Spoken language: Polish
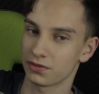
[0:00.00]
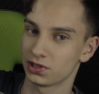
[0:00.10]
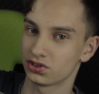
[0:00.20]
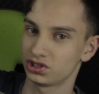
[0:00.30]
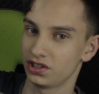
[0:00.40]

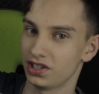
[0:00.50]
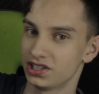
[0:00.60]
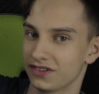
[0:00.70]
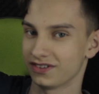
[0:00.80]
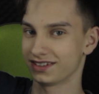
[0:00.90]
jakby ktoś nie
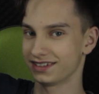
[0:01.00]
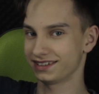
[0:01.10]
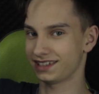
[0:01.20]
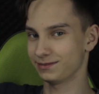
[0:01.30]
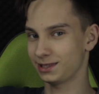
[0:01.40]
wiedział.
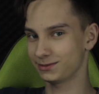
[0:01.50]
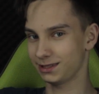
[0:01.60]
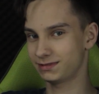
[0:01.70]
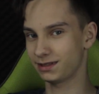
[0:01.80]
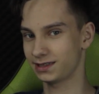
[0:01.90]
Tam, tam,
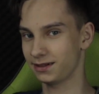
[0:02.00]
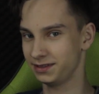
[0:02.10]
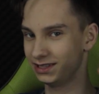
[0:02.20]
tam, tam, tam,